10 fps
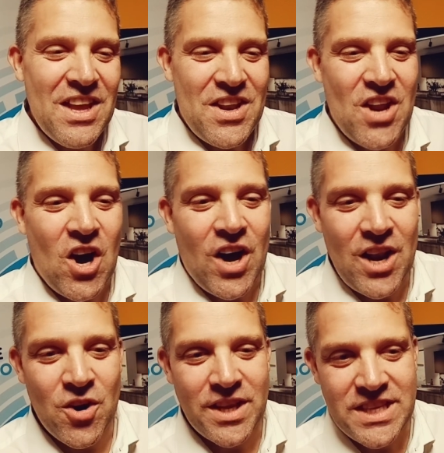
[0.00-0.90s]
No,
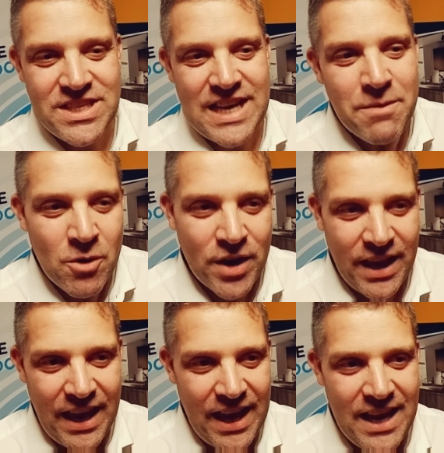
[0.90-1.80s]
allora diciamo
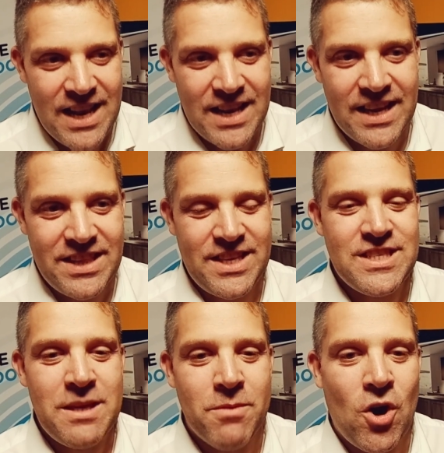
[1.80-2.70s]
che il
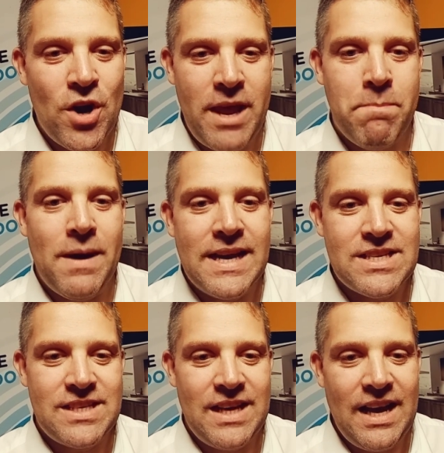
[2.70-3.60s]
testimone
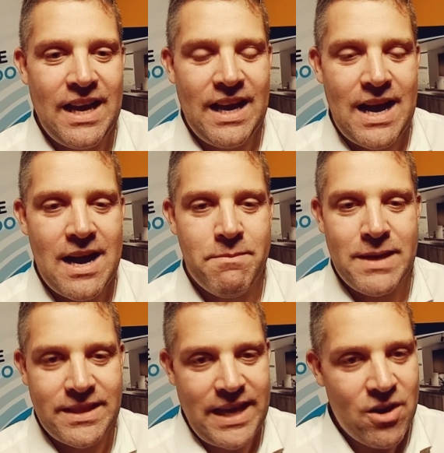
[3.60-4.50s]
passa a
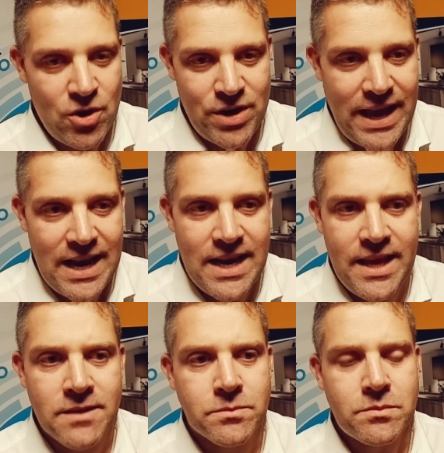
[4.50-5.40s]
Matteo
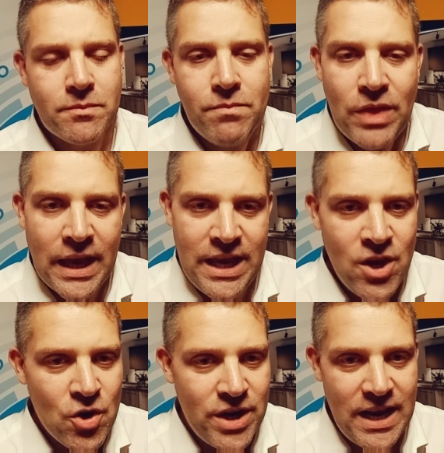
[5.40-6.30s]
Leonelli,
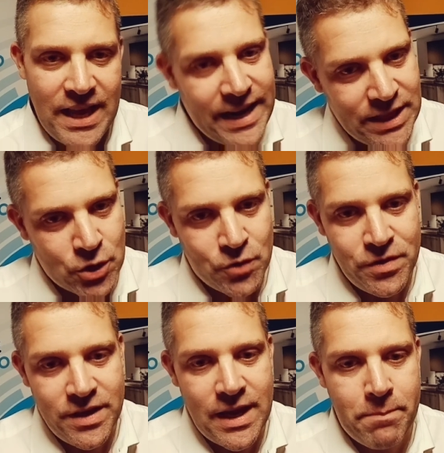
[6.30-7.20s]
io nelle
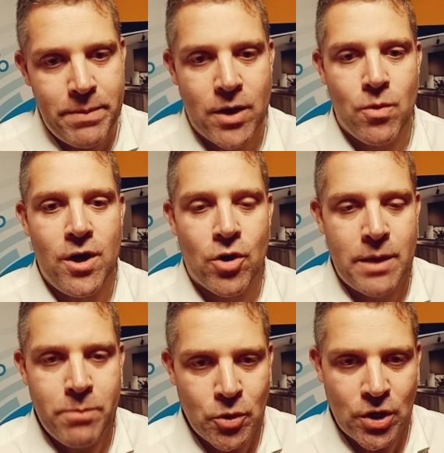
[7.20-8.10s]
retrovie per quello che
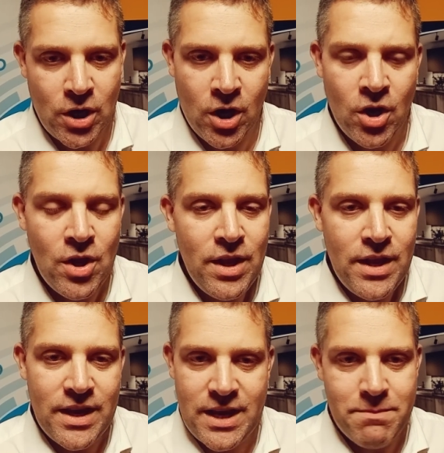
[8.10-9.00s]
potrò
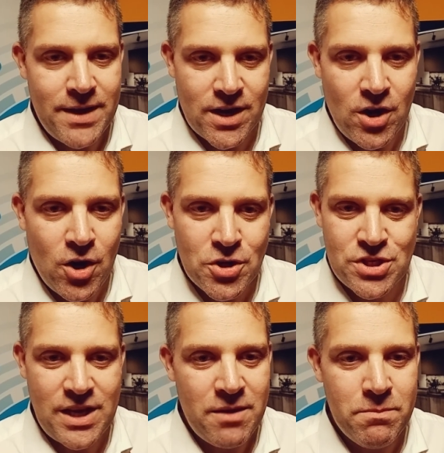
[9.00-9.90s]
rimarrò
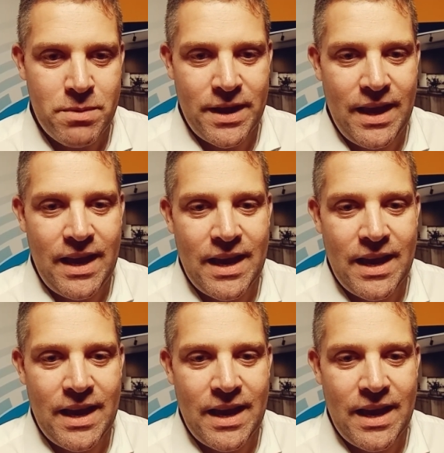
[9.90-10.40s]
sempre